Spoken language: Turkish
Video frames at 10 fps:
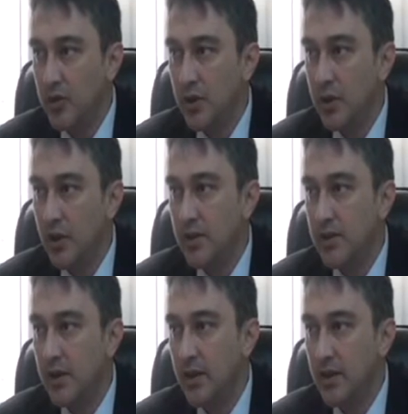Öncelikle
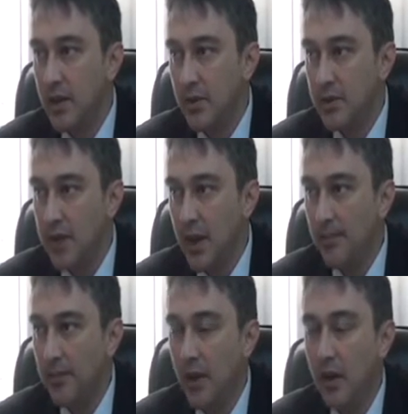hastalara tavsiyem
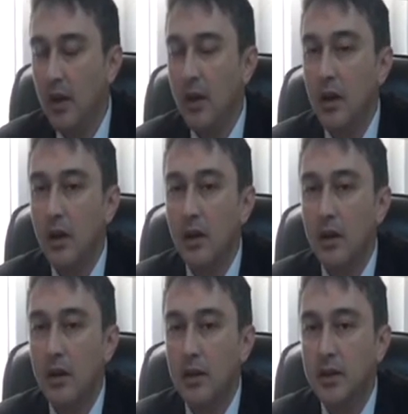
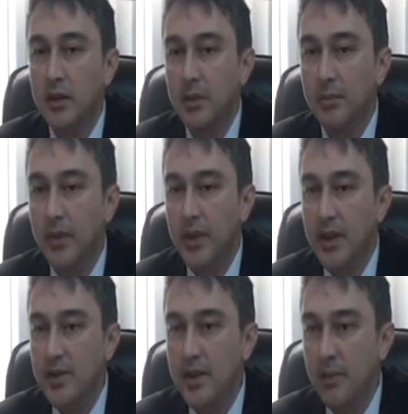e, grip ve
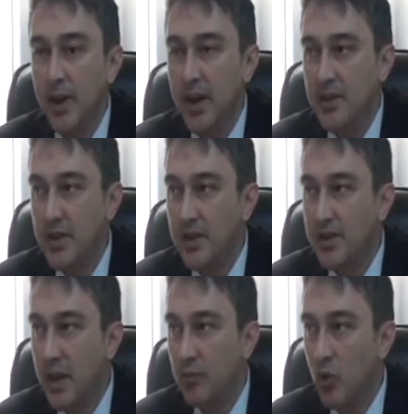nezle benzeri
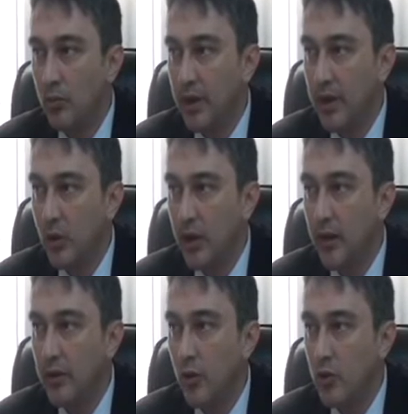semptomları
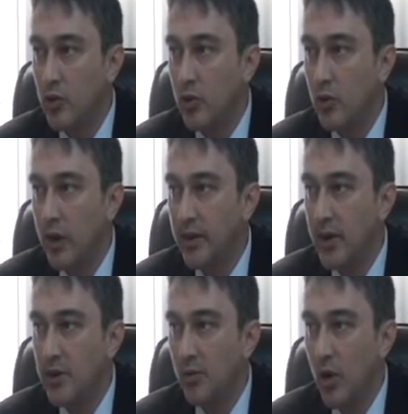olan öksürük,
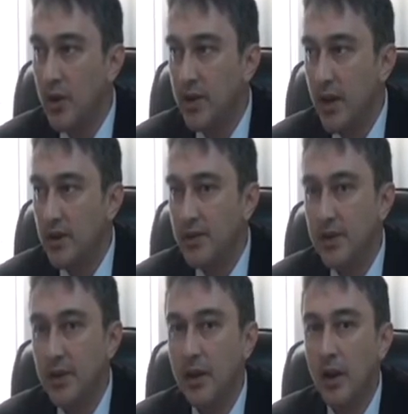ateş, boğaz
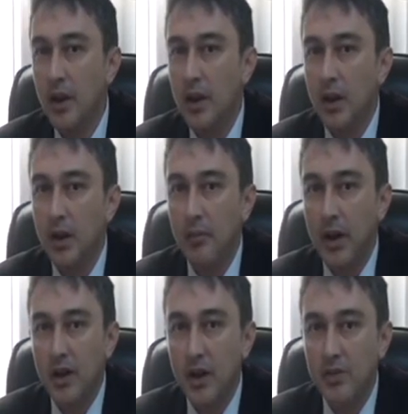ağrısı,
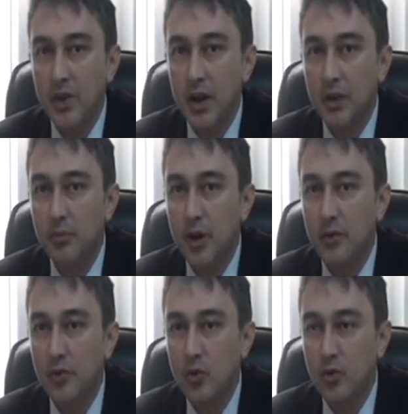balgam
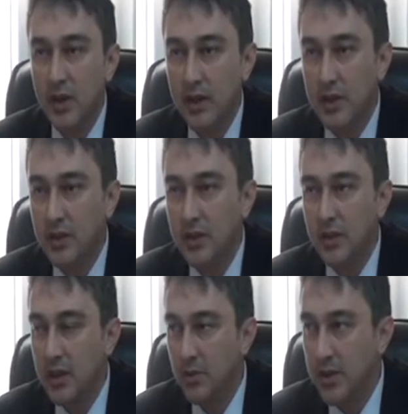çıkartma, vücutta
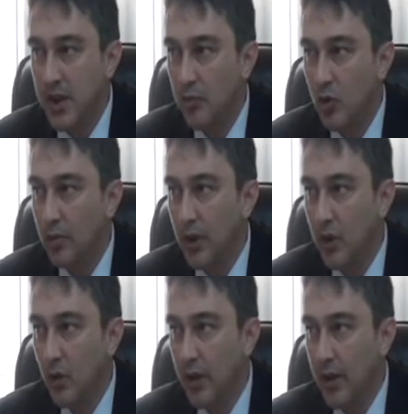kırgınlık gibi
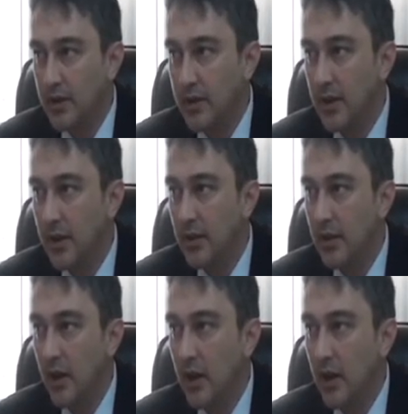semptomları olan hastaların